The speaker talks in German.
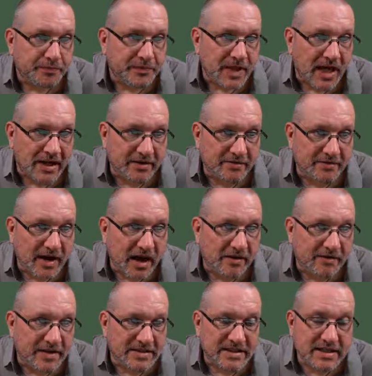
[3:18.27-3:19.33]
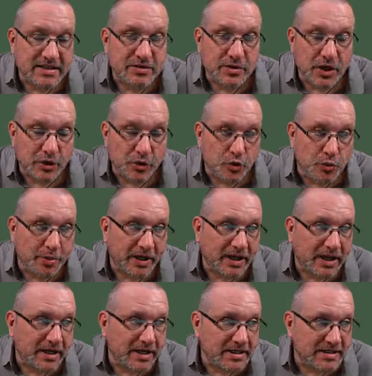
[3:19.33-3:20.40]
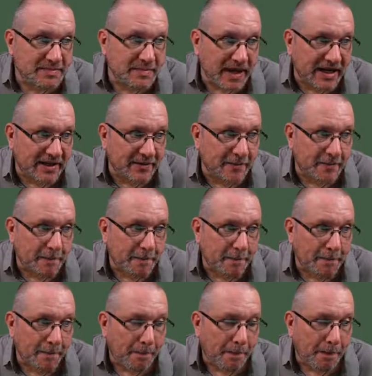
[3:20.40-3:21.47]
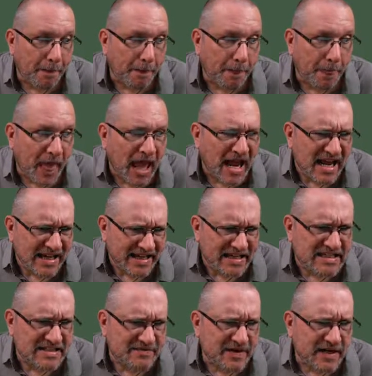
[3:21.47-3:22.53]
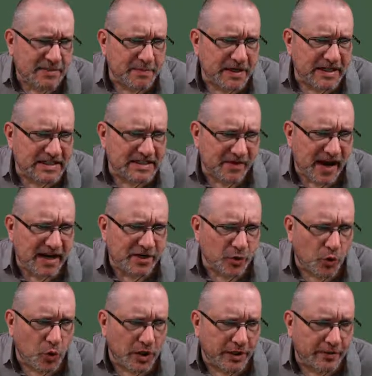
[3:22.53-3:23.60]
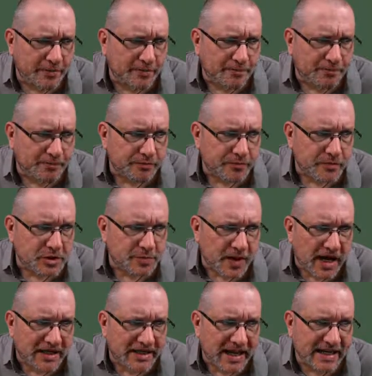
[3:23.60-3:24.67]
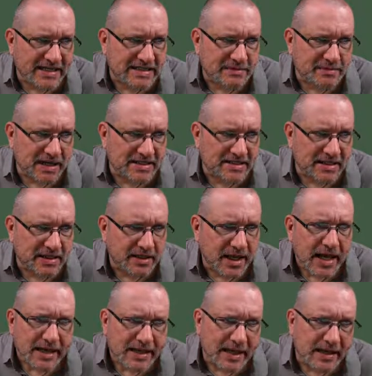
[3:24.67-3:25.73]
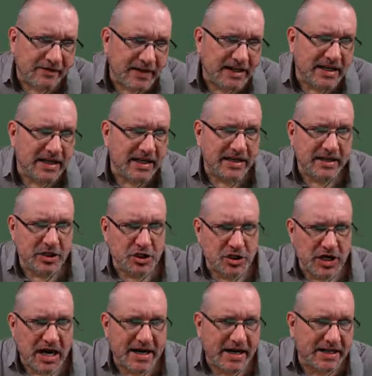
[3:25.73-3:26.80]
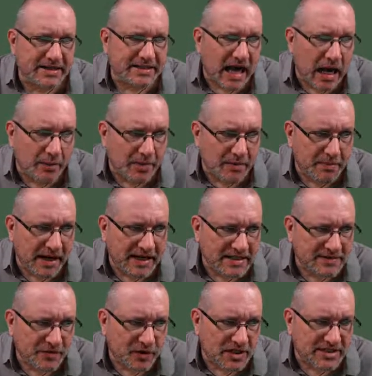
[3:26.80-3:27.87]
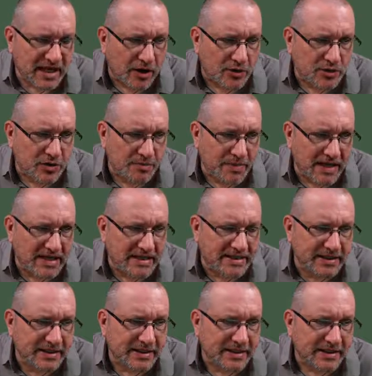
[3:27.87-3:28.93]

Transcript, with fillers: Dann warf er sie zu den übrigen ins Becken. »Jetzt will ich mir die zweite holen«, sprach der Hexenmeister, ging wieder in Gestalt eines armen Mannes vor das Haus und bettelte,